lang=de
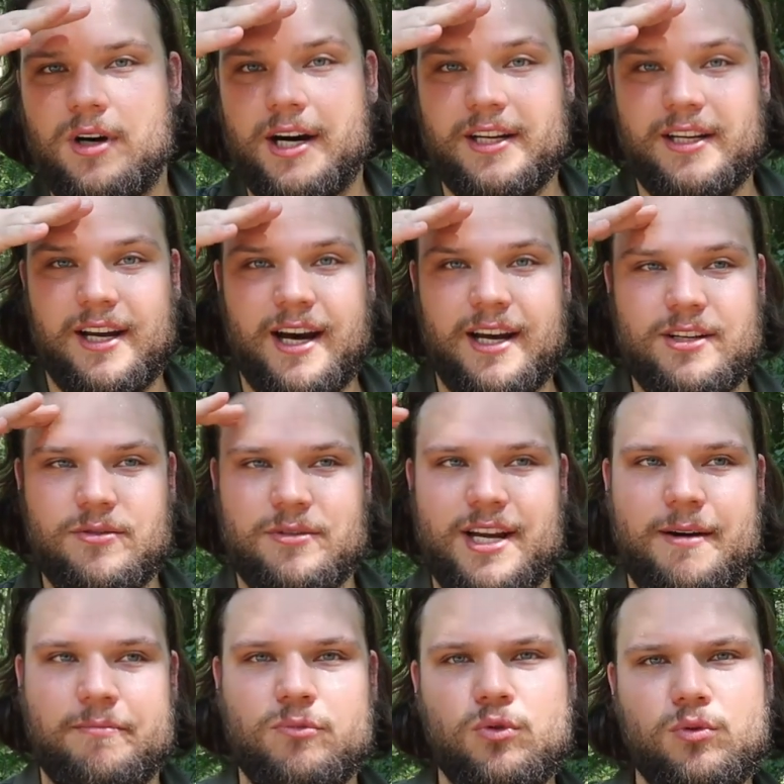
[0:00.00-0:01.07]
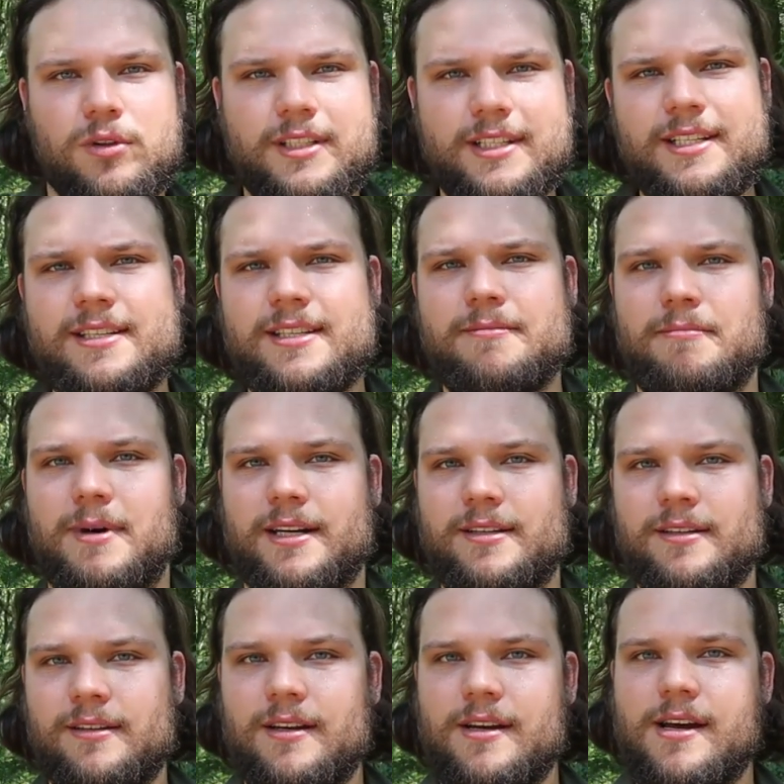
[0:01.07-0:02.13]
an den Rand und habe nur diese
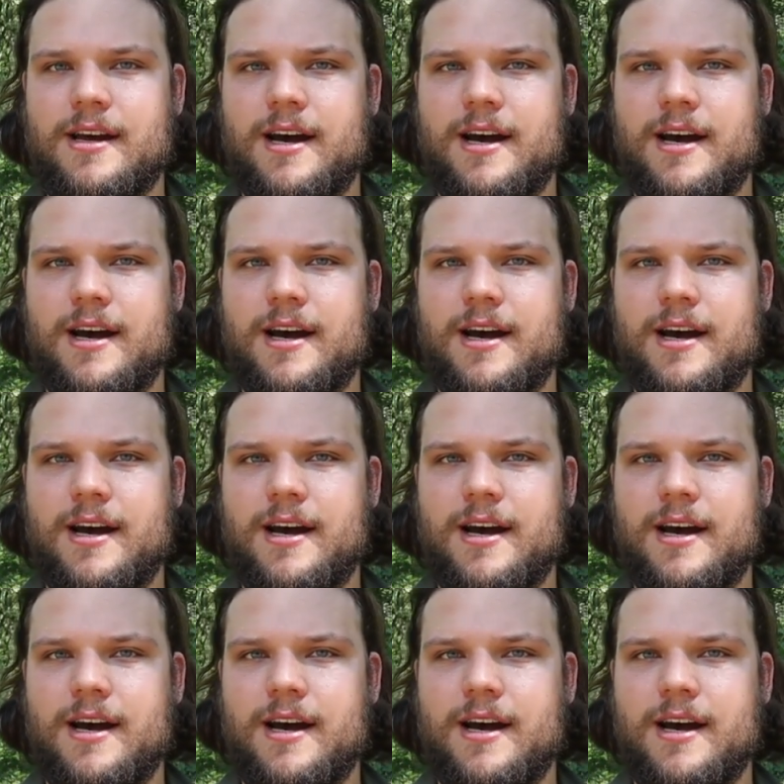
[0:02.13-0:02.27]
Matte